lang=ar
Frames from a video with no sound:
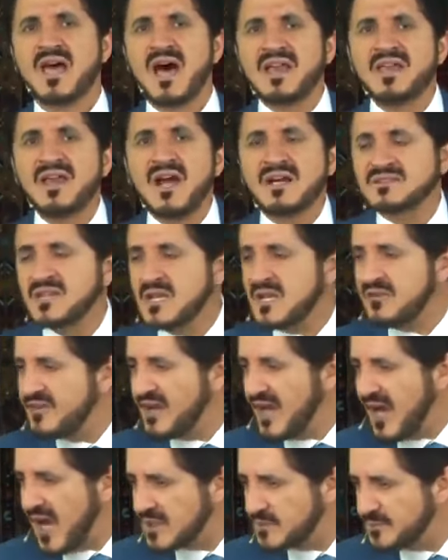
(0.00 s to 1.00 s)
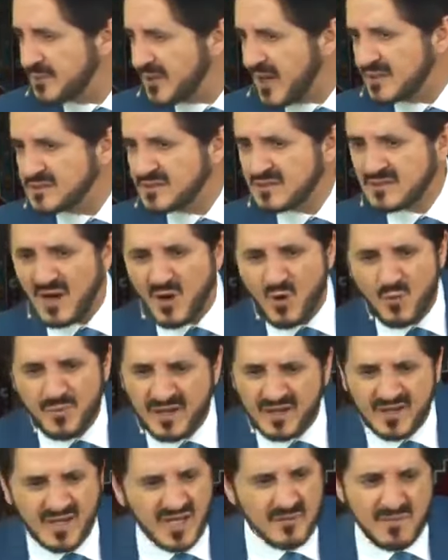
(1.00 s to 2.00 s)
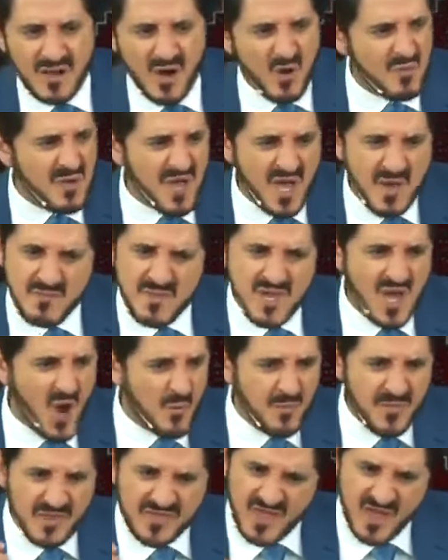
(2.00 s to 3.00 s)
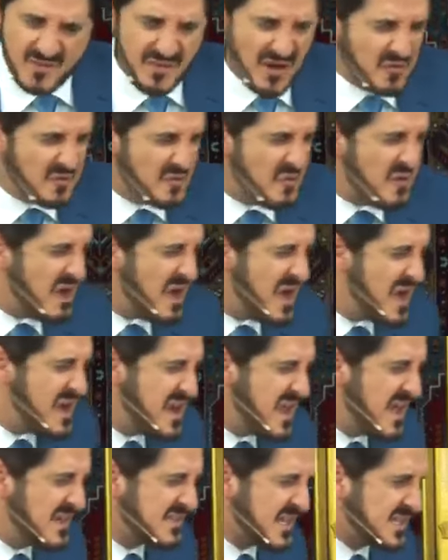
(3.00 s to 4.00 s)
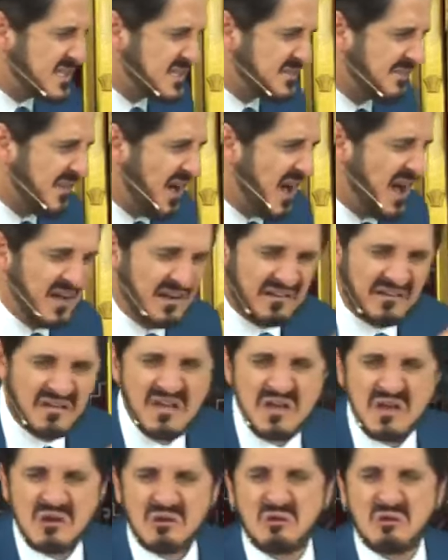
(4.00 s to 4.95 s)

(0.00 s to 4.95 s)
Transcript: أن يعترف لأحد بقدر أو بقيمة أو بأهمية أو بمثابة كل الناس أصفار